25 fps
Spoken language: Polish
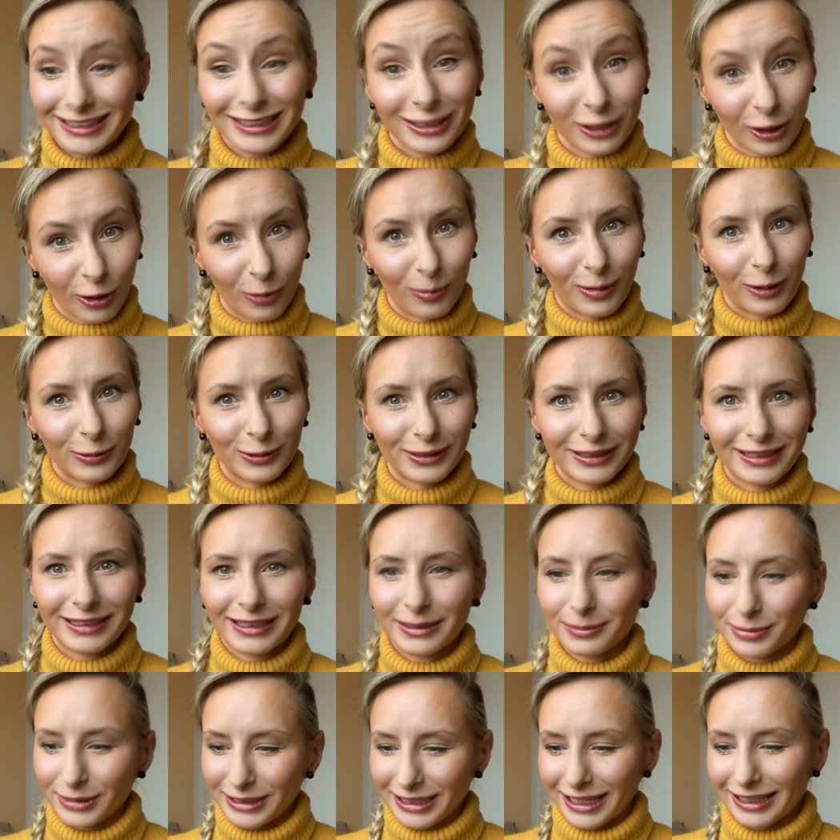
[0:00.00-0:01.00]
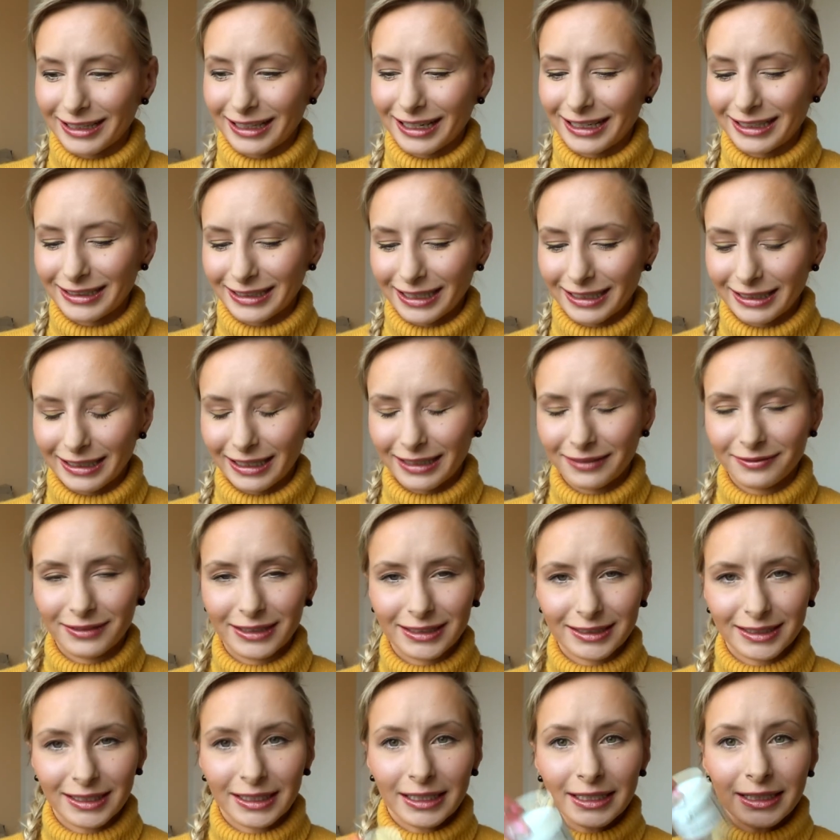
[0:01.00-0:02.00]
i skrobał tych ryb i tak dalej, i tak dalej,
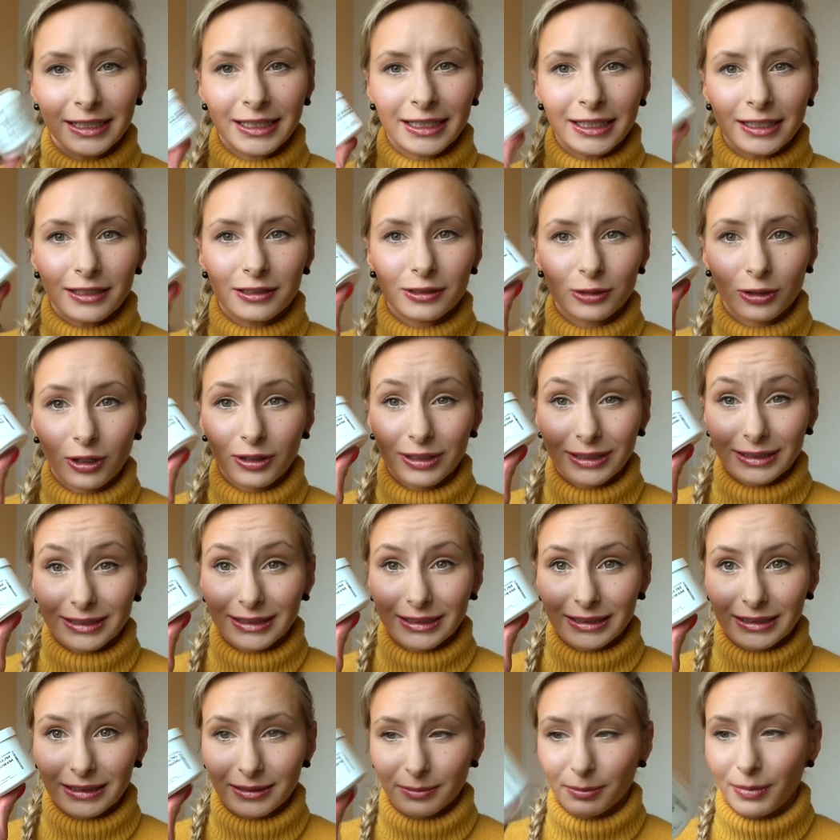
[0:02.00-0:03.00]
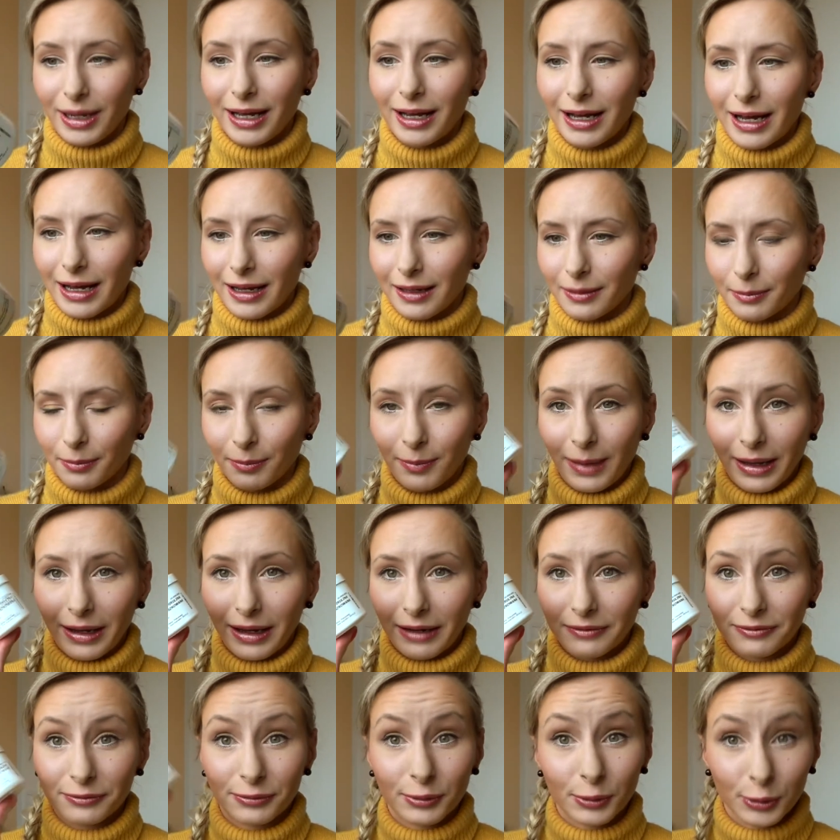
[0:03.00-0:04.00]
więc to jest mega,
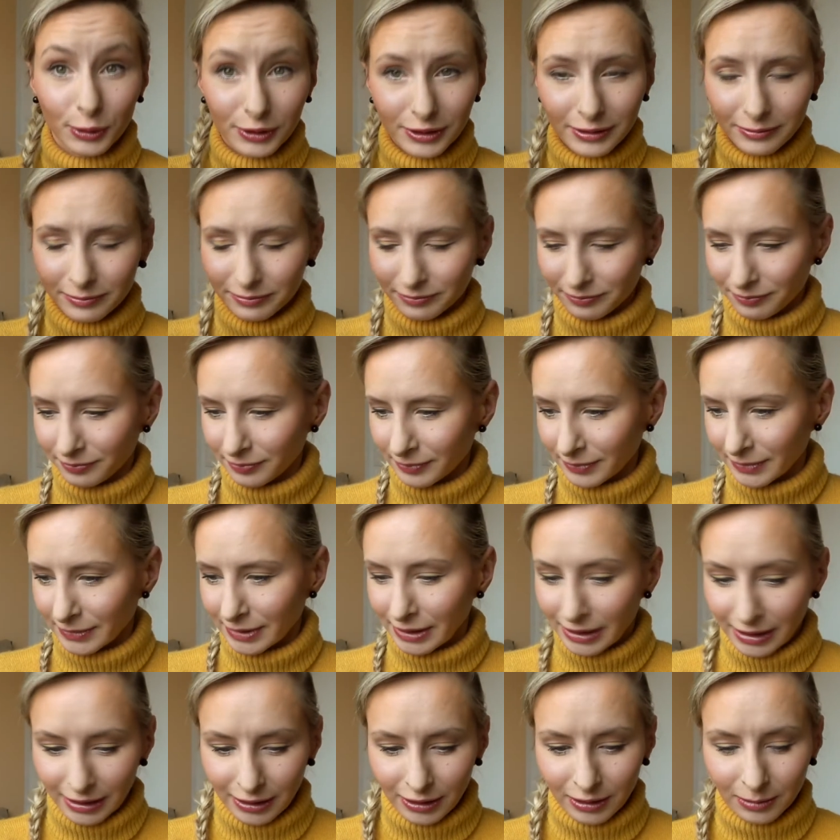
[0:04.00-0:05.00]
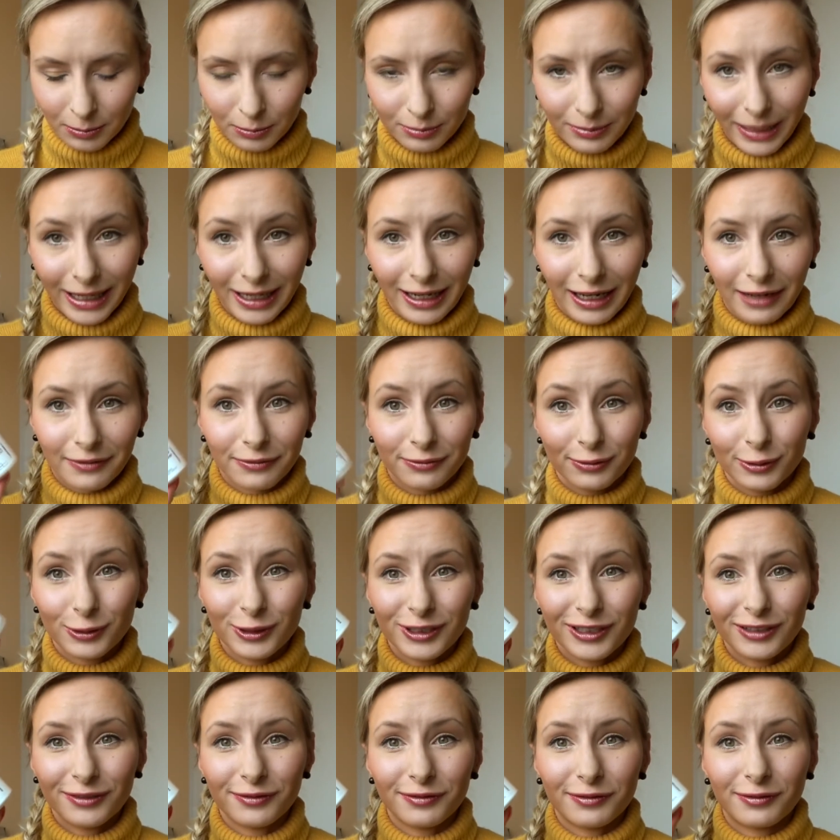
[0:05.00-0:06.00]
mega fuj, mega fuj,